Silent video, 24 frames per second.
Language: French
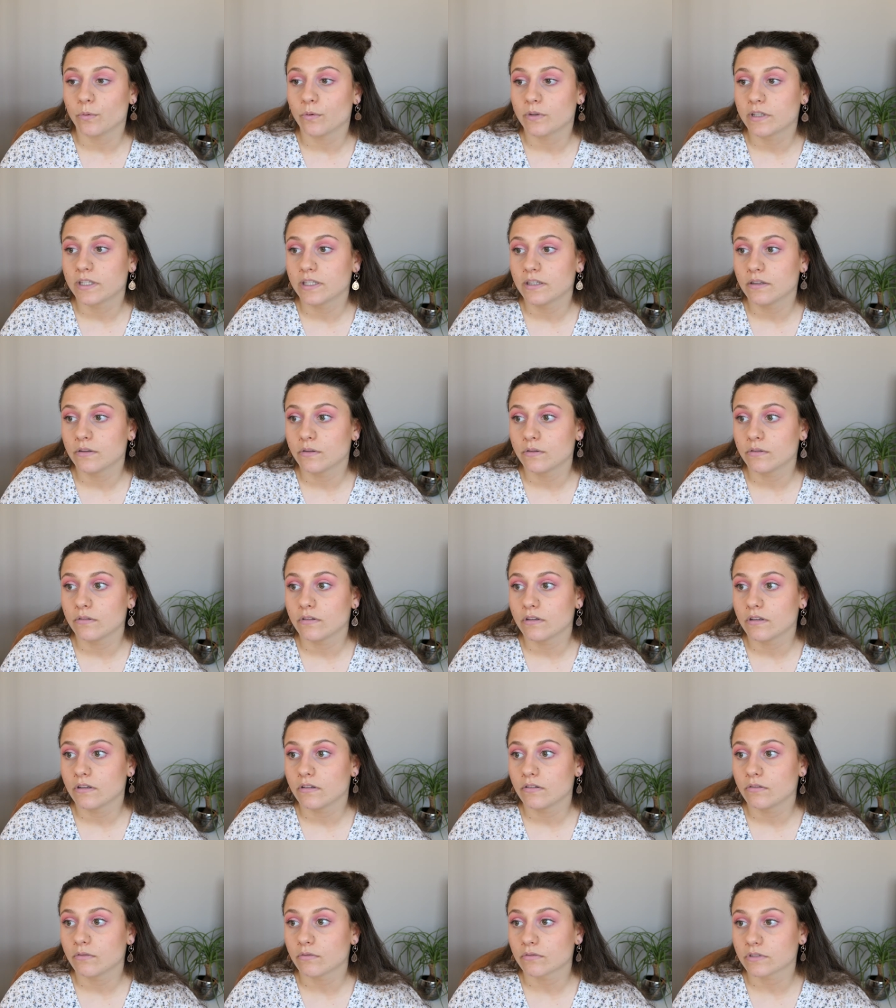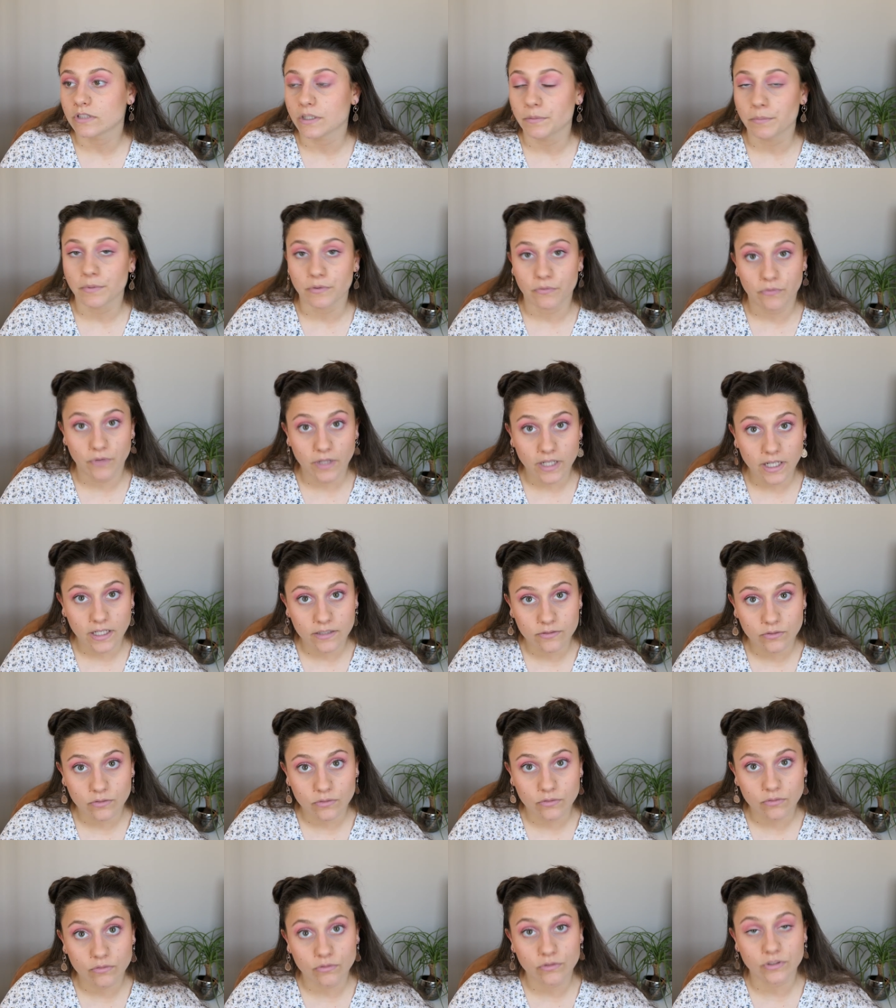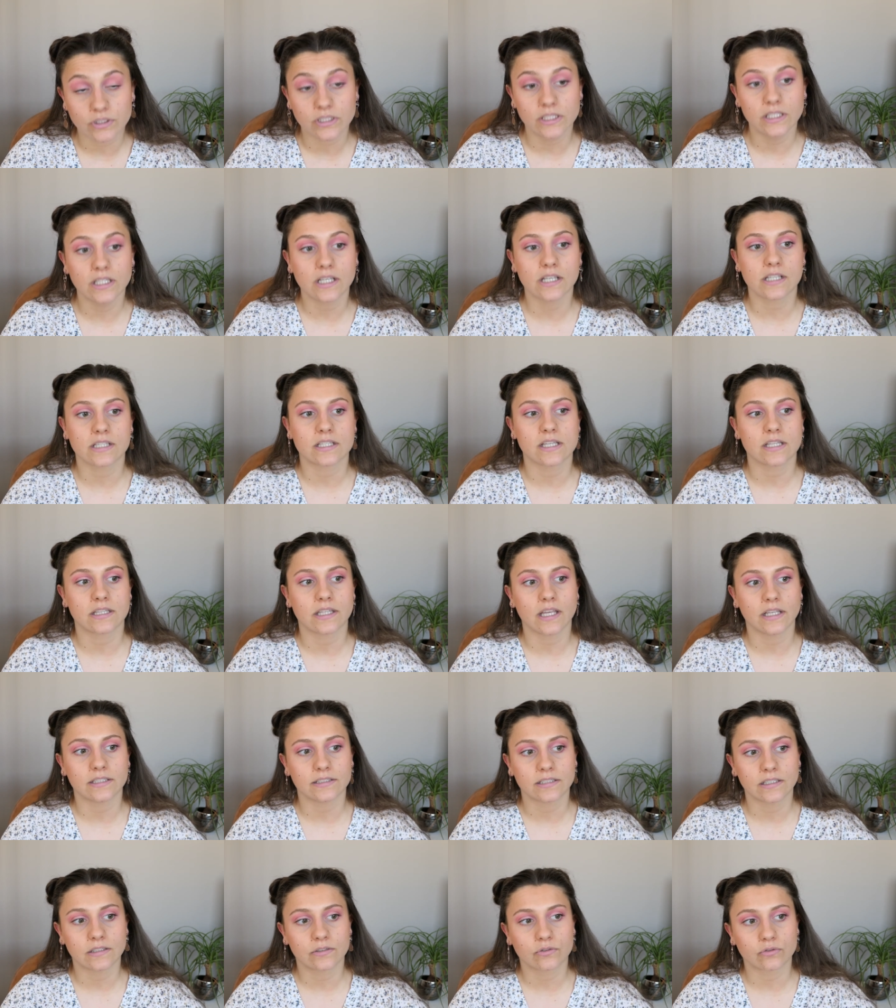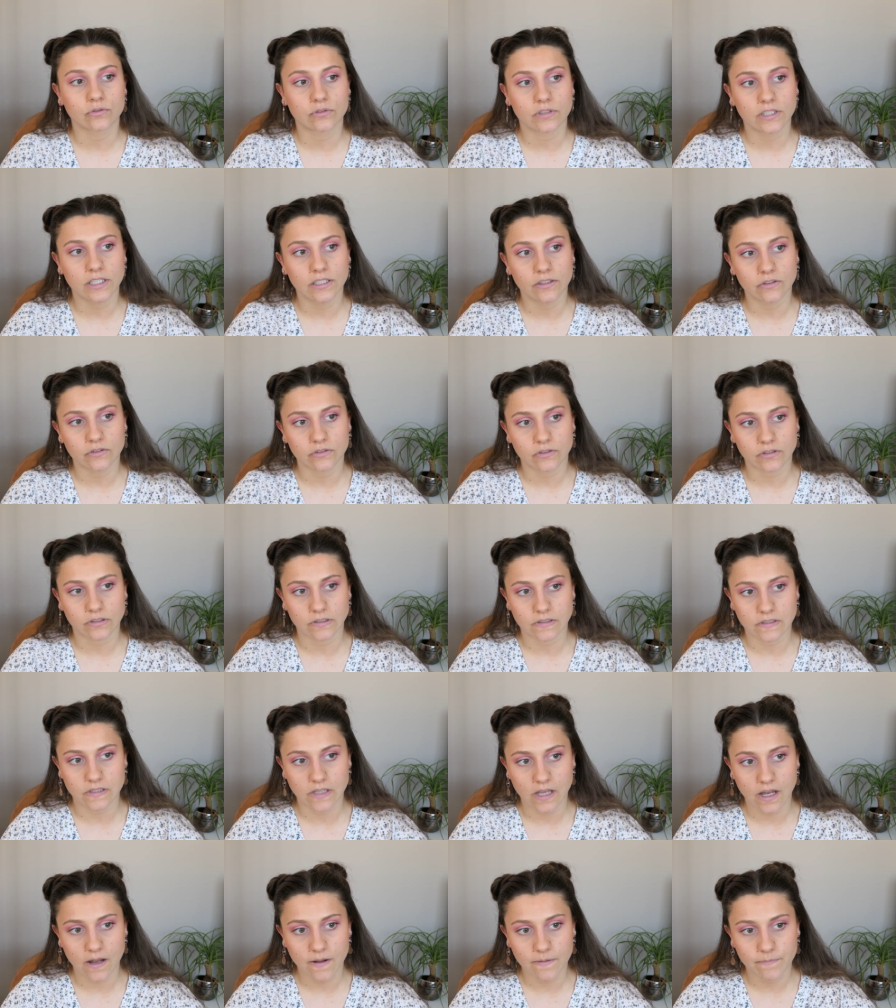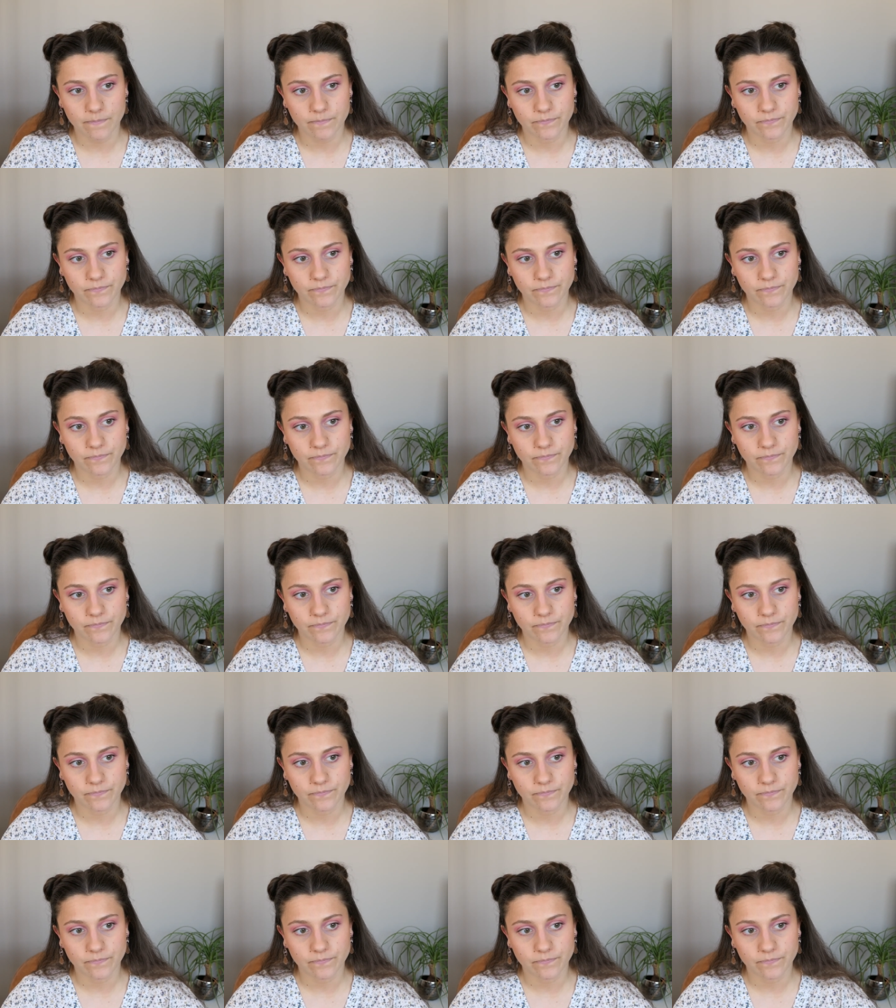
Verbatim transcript: qui n'ont jamais fait de la sociologie, ils étaient assez choqués d'entendre ça